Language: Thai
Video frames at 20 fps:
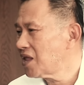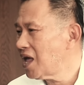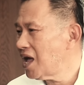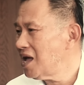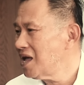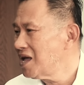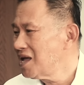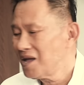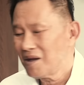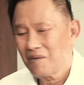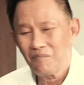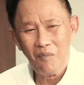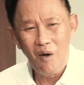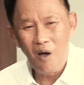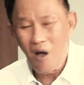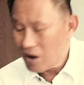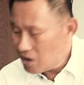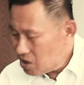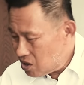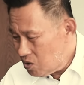นะบ
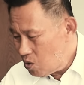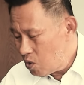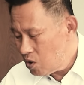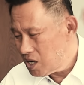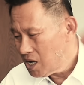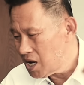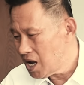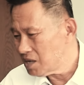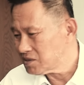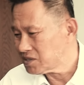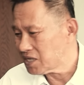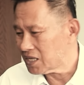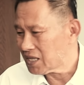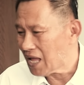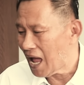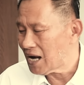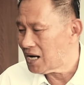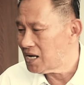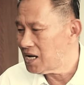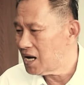อกลูกเรือส
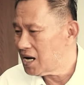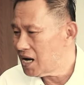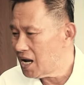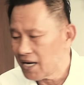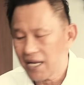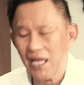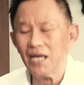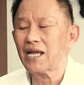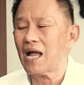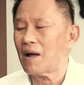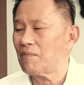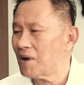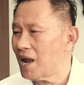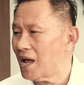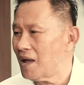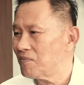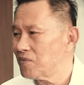ตาร์ทเรือเลยเดี๋ยวกลับแล้ว